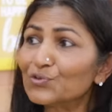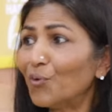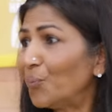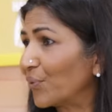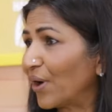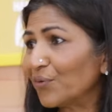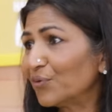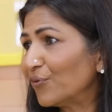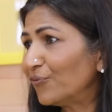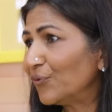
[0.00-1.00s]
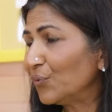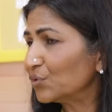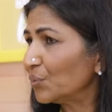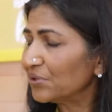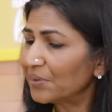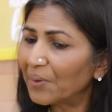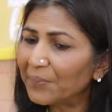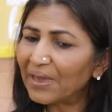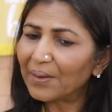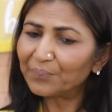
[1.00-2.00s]
सो प्राउड ऑफ यू तो बोलती
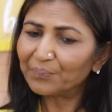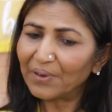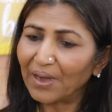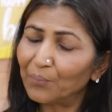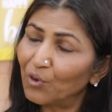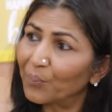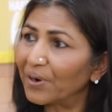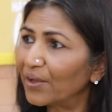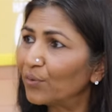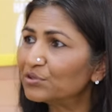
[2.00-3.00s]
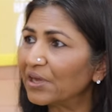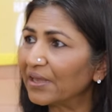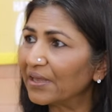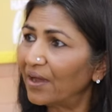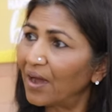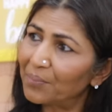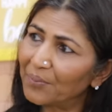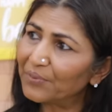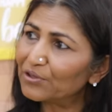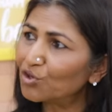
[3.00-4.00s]
मम्मी आप हम लोग बड़े हो जाएंगे आप
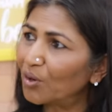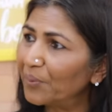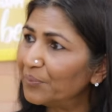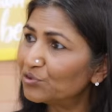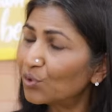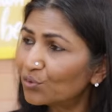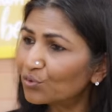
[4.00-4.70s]
अपना जॉब अभी छोड़